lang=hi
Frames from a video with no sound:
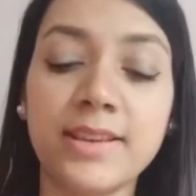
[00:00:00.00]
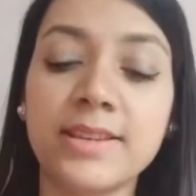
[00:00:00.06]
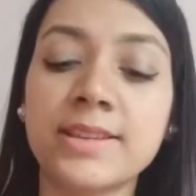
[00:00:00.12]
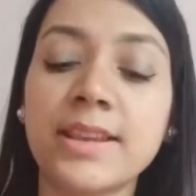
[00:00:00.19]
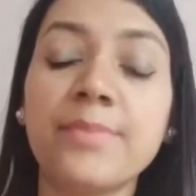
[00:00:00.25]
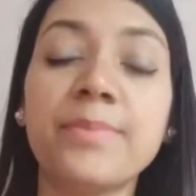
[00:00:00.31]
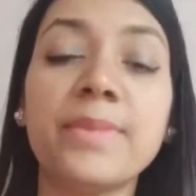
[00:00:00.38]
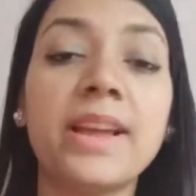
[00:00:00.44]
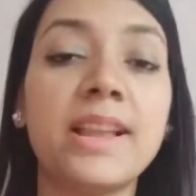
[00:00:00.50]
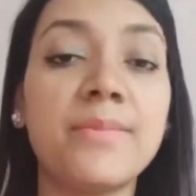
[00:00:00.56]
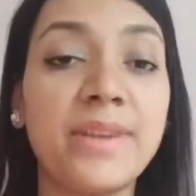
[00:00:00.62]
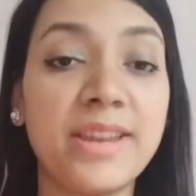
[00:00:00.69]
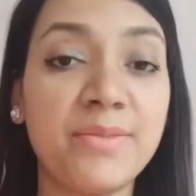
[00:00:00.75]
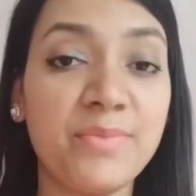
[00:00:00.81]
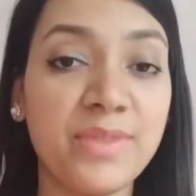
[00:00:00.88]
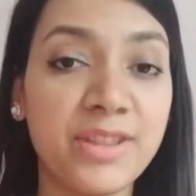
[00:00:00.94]
इसके पहले
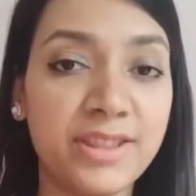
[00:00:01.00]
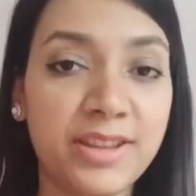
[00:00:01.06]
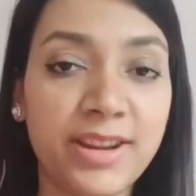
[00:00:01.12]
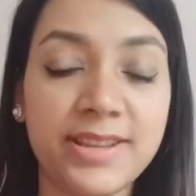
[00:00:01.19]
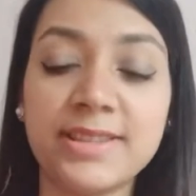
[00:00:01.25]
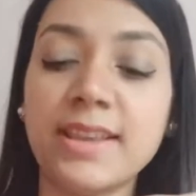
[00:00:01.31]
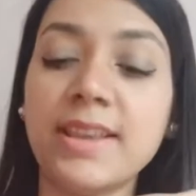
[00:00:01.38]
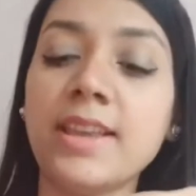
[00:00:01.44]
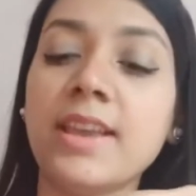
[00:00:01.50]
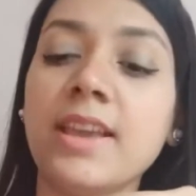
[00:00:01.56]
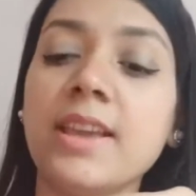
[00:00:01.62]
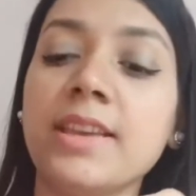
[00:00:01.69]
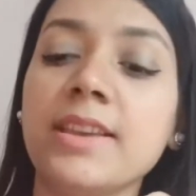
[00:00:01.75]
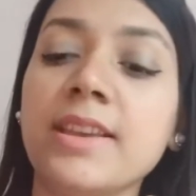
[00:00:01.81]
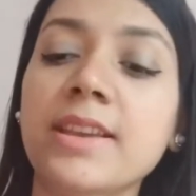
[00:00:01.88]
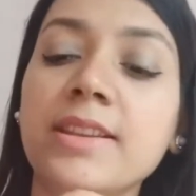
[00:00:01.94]
मैंने मिंत्रा से
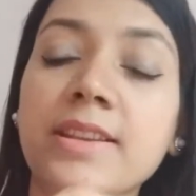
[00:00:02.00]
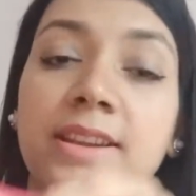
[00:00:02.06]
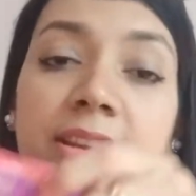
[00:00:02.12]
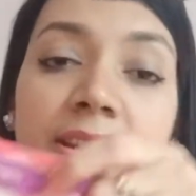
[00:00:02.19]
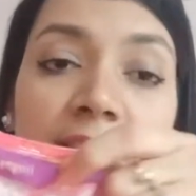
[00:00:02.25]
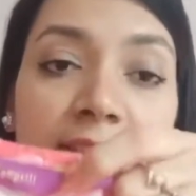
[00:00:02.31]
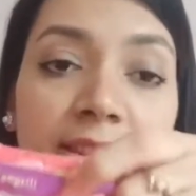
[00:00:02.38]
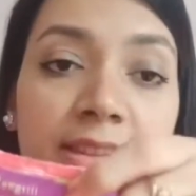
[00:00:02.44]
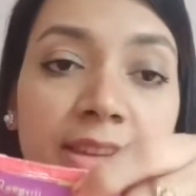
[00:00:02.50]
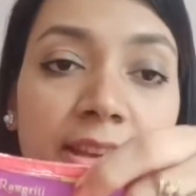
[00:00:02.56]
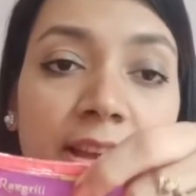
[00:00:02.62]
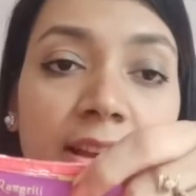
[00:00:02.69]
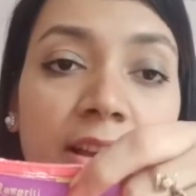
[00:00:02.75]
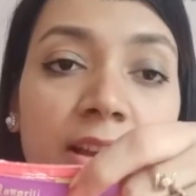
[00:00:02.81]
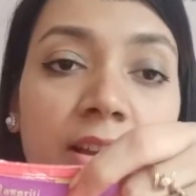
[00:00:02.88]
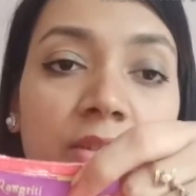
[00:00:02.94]
ये रंगरीति
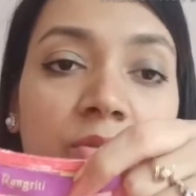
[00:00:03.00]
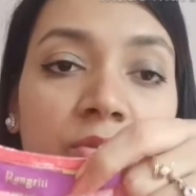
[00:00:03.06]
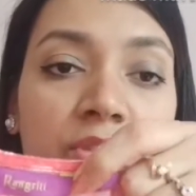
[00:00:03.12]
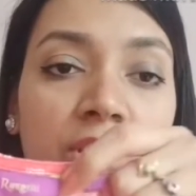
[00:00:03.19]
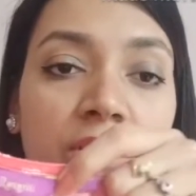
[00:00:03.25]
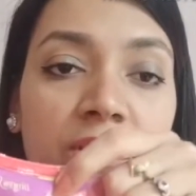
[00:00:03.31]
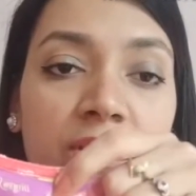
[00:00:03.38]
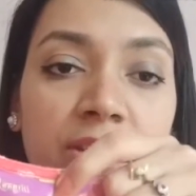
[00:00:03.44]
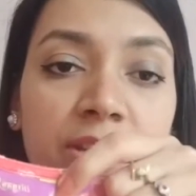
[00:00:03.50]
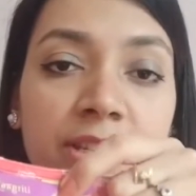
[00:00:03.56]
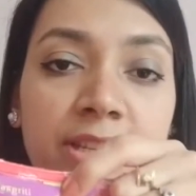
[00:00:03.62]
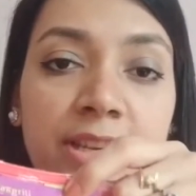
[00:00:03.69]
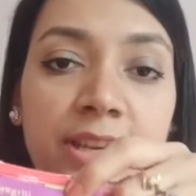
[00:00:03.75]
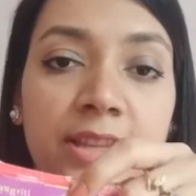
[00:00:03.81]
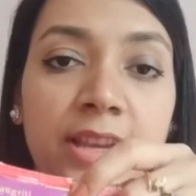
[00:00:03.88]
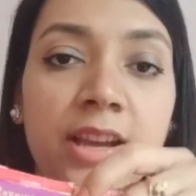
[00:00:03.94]
का कुर्ती ऑर्डर
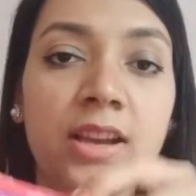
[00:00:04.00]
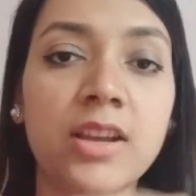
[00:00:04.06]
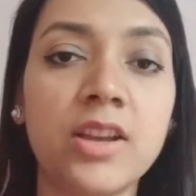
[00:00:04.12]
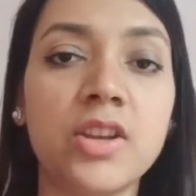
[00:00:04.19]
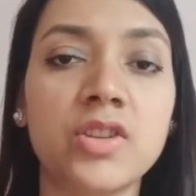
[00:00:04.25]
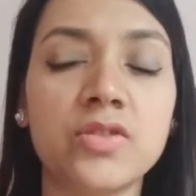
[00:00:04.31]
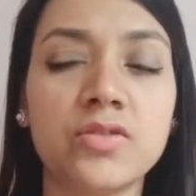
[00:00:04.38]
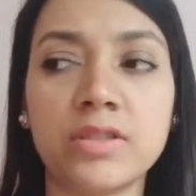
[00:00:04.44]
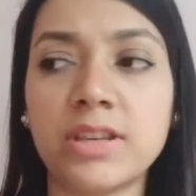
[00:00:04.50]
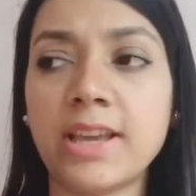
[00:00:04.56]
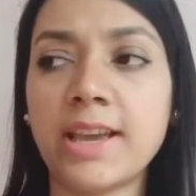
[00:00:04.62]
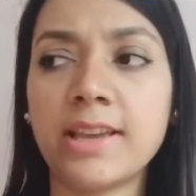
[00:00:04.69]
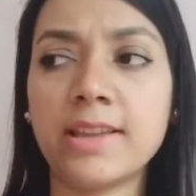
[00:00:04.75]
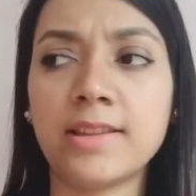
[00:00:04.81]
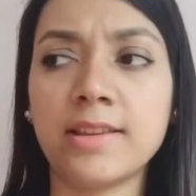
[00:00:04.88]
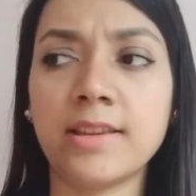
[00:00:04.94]
किया था जो कि
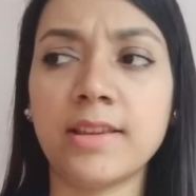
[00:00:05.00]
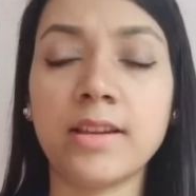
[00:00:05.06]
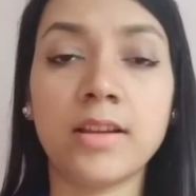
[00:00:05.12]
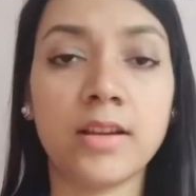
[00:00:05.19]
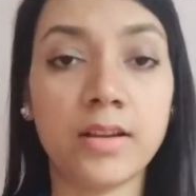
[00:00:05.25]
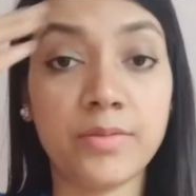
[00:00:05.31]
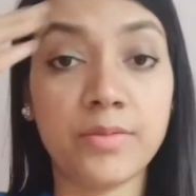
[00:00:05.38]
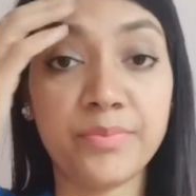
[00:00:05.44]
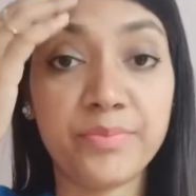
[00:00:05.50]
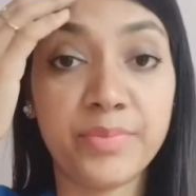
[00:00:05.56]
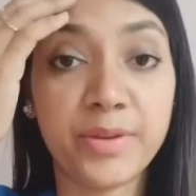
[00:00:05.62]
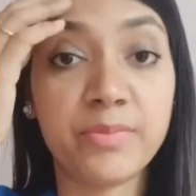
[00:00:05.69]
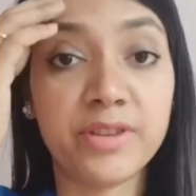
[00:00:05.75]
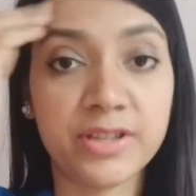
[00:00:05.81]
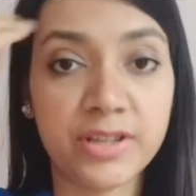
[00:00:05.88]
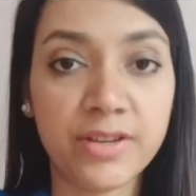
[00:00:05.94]
आई थिंक बिग
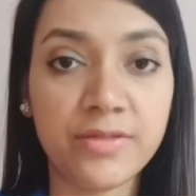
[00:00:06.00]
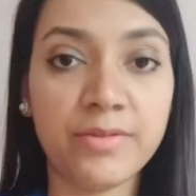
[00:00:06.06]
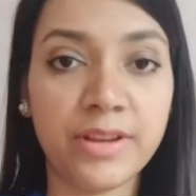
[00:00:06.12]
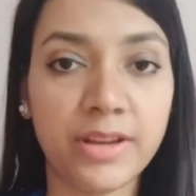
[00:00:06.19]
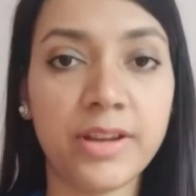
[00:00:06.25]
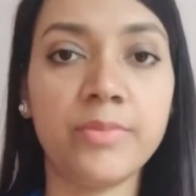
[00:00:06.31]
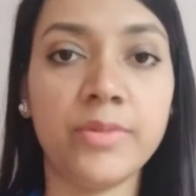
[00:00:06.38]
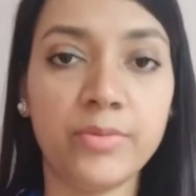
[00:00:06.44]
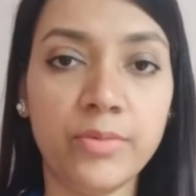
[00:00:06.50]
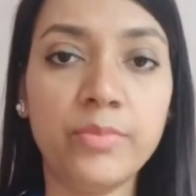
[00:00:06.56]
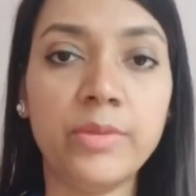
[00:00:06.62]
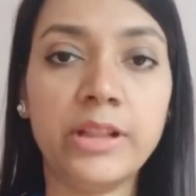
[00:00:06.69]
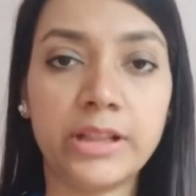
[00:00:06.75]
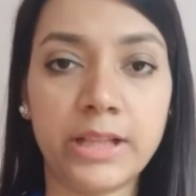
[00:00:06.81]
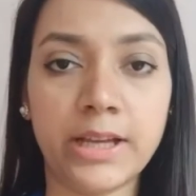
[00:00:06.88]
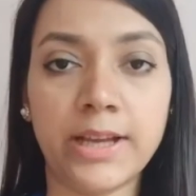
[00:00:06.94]
बाजार वगैरह में भी
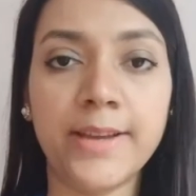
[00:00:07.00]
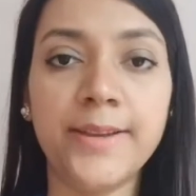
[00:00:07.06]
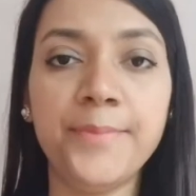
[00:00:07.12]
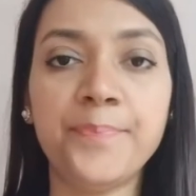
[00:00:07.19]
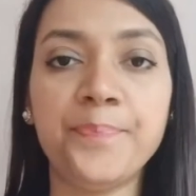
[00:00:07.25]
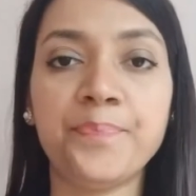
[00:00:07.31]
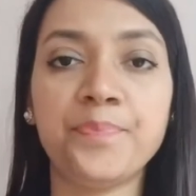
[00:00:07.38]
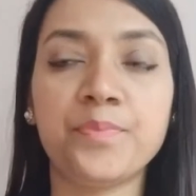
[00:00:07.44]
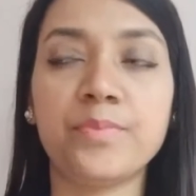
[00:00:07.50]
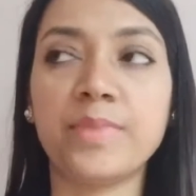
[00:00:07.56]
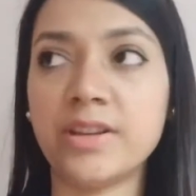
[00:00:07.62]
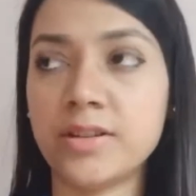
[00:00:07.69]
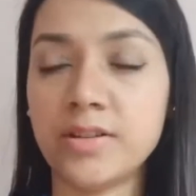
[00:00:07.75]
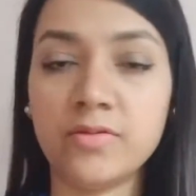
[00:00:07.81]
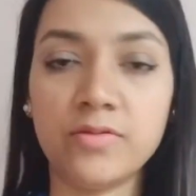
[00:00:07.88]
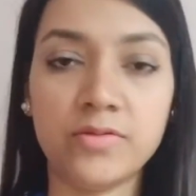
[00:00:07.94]
मिलता है
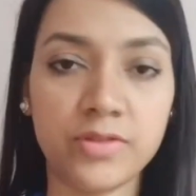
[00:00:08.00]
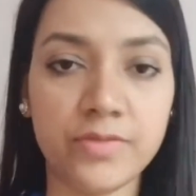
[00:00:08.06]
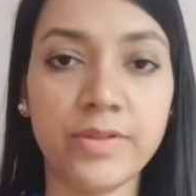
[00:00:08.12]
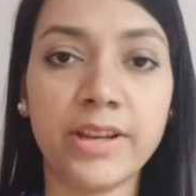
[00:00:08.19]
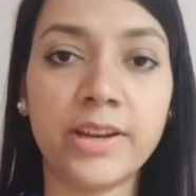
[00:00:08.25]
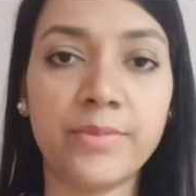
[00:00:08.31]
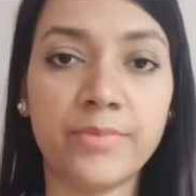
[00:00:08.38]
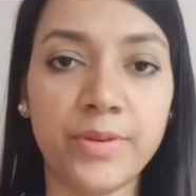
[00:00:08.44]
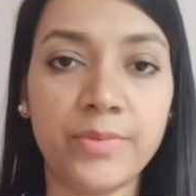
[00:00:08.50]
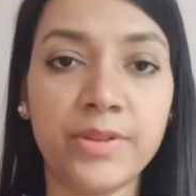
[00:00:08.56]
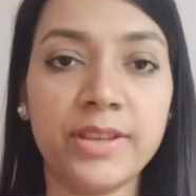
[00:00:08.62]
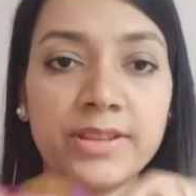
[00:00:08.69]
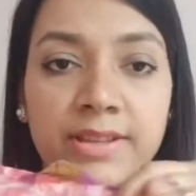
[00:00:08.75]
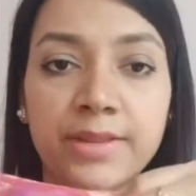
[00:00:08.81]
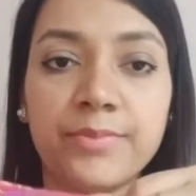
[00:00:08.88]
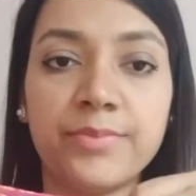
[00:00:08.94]
पेंटालून्स वगैरह में भी
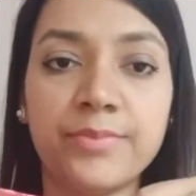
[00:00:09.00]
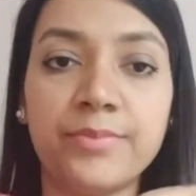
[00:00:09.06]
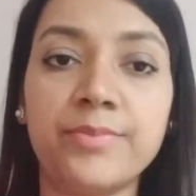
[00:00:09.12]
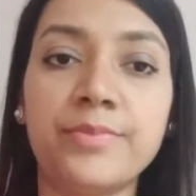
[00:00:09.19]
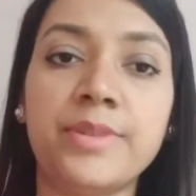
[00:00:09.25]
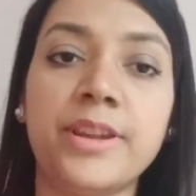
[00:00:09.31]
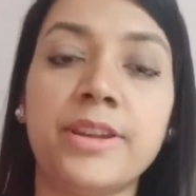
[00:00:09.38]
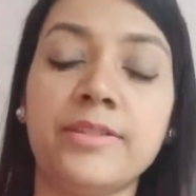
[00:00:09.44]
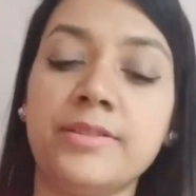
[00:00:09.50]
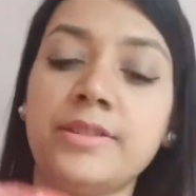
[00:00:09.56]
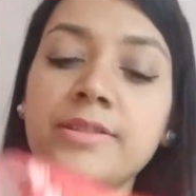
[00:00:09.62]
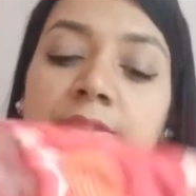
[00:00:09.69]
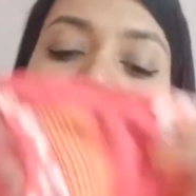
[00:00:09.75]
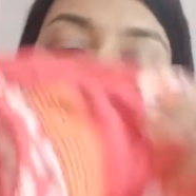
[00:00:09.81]
इसका ब्रांड रहता